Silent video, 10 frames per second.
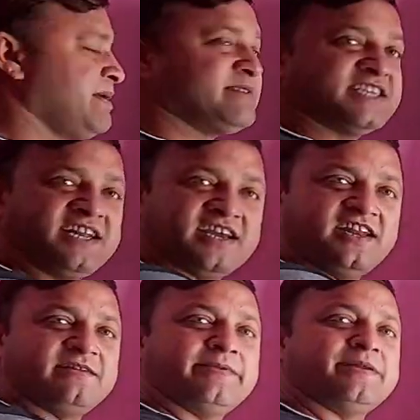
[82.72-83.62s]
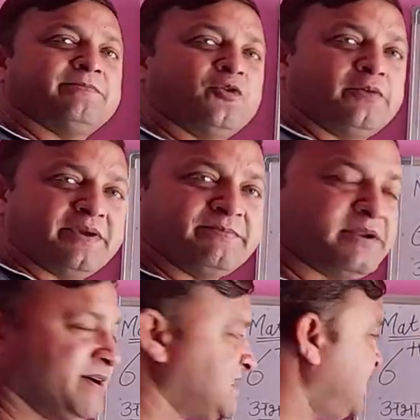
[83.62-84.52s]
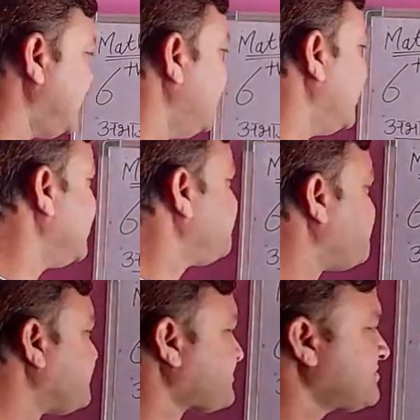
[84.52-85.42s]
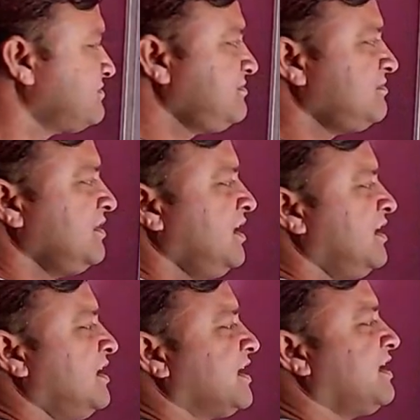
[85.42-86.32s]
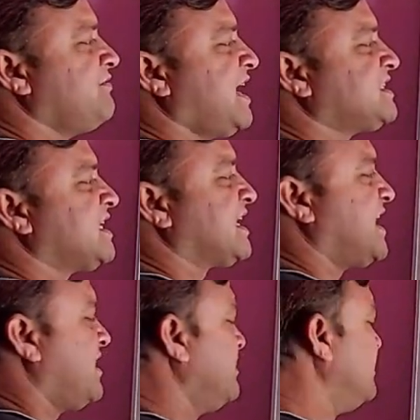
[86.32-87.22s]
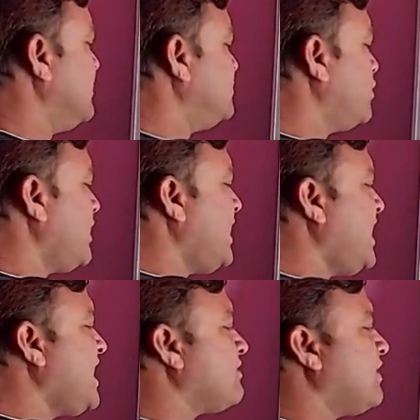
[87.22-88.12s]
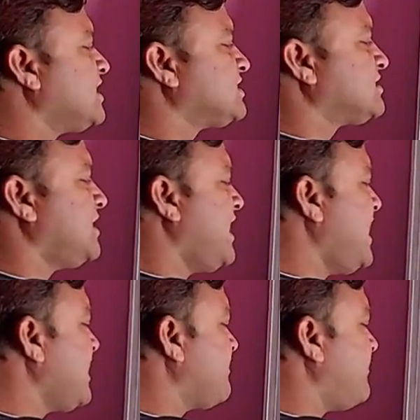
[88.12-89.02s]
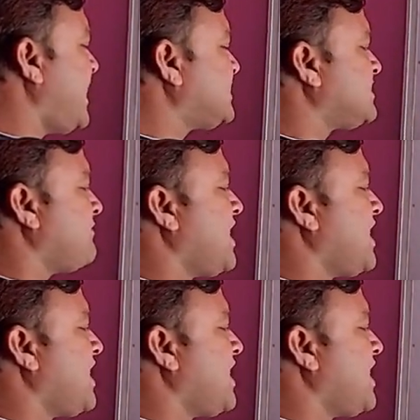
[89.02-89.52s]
समय बचाने के लिए मैंने बोर्ड पे ही परिभाषा लिख दी है कि वह संख्या जो एक व एक व